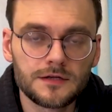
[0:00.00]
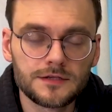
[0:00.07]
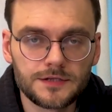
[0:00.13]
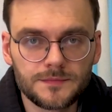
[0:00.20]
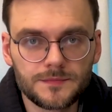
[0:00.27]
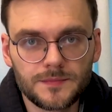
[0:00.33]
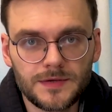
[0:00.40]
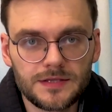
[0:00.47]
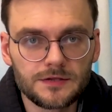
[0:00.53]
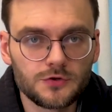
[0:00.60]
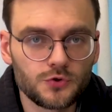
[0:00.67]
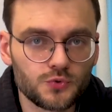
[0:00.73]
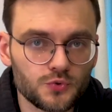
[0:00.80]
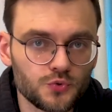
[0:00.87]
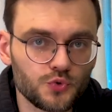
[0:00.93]
Тем не
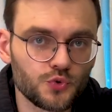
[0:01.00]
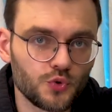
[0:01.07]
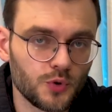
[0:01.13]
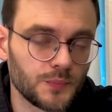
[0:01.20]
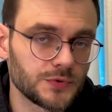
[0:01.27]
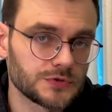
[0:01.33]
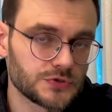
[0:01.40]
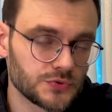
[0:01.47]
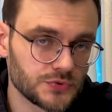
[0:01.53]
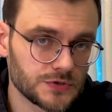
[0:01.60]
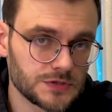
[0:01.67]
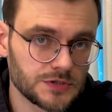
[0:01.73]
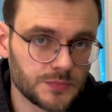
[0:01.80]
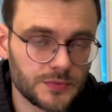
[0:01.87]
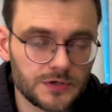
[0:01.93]
менее, у open
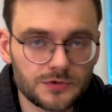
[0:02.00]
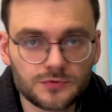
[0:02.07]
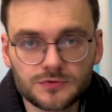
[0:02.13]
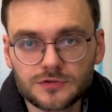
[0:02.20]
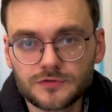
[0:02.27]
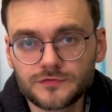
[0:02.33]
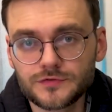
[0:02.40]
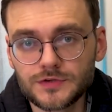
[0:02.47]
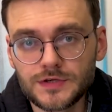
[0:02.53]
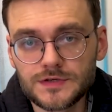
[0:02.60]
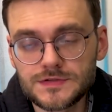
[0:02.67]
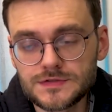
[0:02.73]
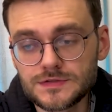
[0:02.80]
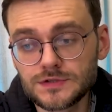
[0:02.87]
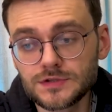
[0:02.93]
source продуктов
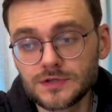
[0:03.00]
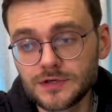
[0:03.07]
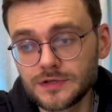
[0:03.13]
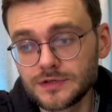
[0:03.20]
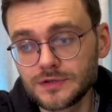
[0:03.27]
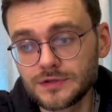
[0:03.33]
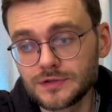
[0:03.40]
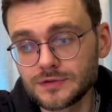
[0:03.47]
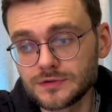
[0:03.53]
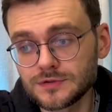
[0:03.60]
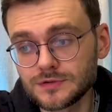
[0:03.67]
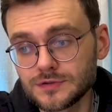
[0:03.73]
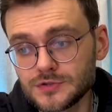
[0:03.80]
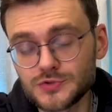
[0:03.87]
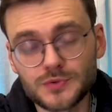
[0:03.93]
есть и
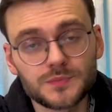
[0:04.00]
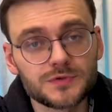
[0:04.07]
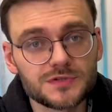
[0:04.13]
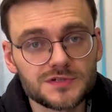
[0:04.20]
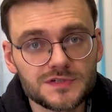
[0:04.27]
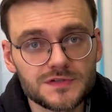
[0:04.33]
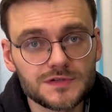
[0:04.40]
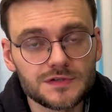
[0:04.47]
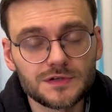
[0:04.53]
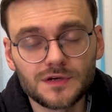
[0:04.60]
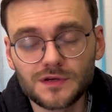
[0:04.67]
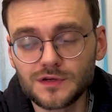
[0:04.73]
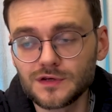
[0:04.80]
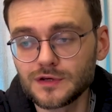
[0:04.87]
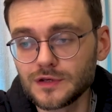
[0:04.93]
какие-то особенности,
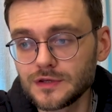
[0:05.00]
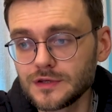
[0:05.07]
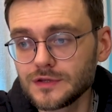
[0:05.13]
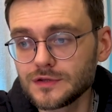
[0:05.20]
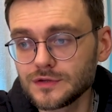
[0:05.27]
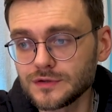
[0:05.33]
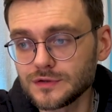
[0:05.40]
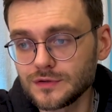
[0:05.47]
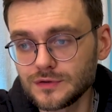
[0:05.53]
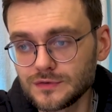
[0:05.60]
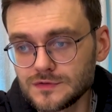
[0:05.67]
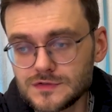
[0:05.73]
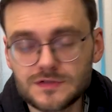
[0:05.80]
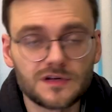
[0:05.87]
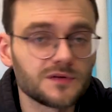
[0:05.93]
и какие-то,
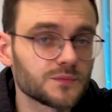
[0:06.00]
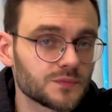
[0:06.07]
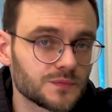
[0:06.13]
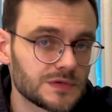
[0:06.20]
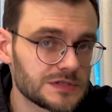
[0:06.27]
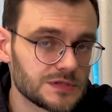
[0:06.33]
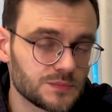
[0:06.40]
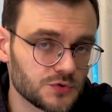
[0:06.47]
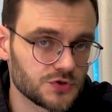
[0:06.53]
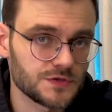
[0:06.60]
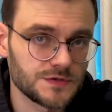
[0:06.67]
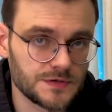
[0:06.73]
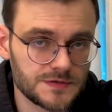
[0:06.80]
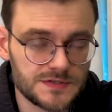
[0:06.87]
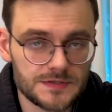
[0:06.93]
не знаю, если можно
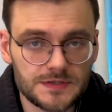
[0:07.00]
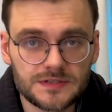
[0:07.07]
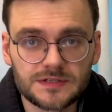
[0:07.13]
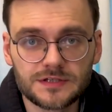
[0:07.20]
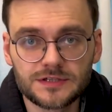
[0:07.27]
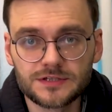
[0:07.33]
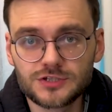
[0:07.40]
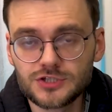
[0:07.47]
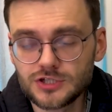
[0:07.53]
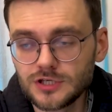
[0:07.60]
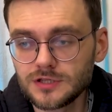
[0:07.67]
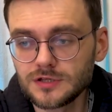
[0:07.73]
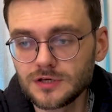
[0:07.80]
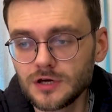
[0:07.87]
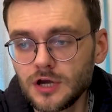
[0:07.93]
так сказать,
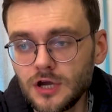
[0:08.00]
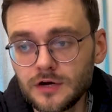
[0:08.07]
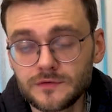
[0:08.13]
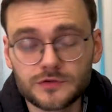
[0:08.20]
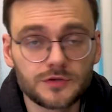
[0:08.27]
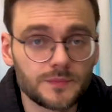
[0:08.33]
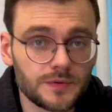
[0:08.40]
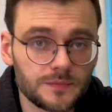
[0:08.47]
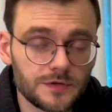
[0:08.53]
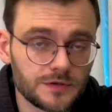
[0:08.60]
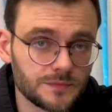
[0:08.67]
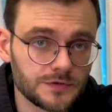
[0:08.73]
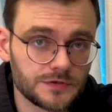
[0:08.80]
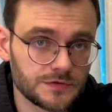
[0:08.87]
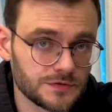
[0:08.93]
ограничения. Вот, например,
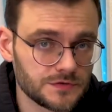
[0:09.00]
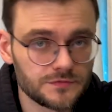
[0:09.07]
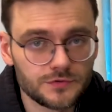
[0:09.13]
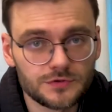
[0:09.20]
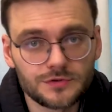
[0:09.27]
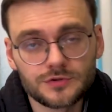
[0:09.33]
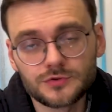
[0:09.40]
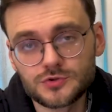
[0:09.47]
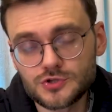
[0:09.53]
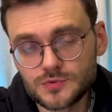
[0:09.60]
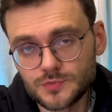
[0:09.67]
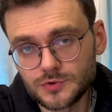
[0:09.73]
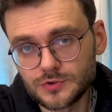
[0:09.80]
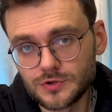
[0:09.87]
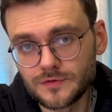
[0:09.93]
мы сегодня очень
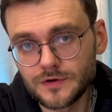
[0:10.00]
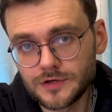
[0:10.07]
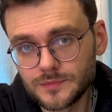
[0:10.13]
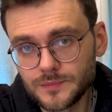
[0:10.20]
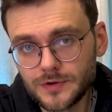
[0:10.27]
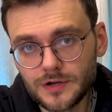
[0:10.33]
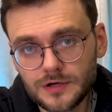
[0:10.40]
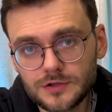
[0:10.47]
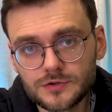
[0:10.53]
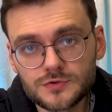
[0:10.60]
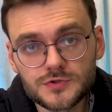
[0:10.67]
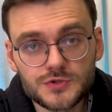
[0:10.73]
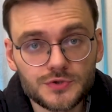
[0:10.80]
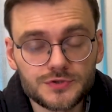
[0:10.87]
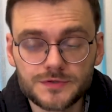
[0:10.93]
много говорим про Linux,
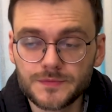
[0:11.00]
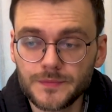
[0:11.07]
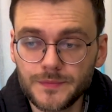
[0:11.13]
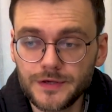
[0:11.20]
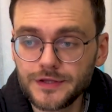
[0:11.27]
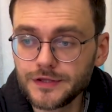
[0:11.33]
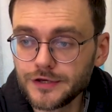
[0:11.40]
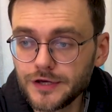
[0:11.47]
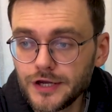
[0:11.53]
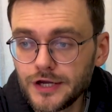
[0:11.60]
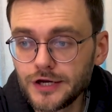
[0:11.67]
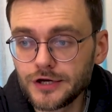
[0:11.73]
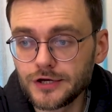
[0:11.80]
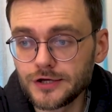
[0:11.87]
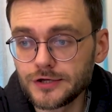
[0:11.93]
но тем не менее
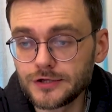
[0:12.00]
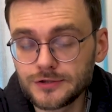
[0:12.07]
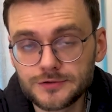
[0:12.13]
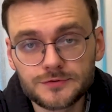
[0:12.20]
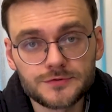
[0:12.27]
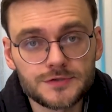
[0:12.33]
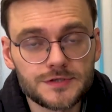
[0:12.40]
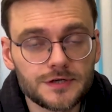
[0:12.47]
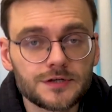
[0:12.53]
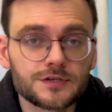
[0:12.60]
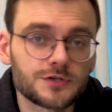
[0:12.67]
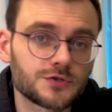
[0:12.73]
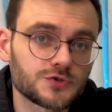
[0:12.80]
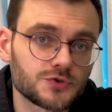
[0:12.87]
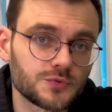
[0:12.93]
Э, Linux, как
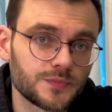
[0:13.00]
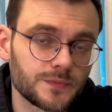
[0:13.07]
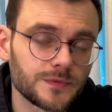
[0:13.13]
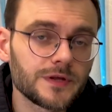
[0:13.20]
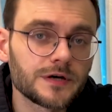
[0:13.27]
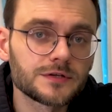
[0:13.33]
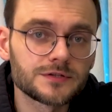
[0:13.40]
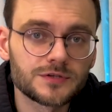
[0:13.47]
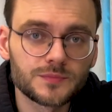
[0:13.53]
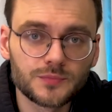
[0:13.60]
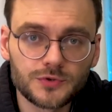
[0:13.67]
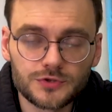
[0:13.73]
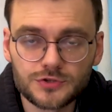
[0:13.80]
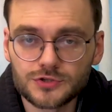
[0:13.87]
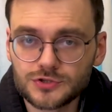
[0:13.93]
я уже упоминал, это
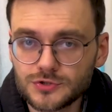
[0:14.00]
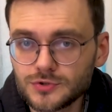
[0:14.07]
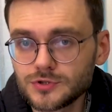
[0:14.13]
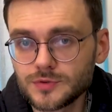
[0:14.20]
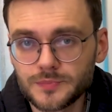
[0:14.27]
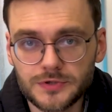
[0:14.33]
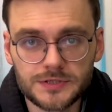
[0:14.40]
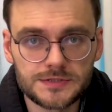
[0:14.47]
больше что-то про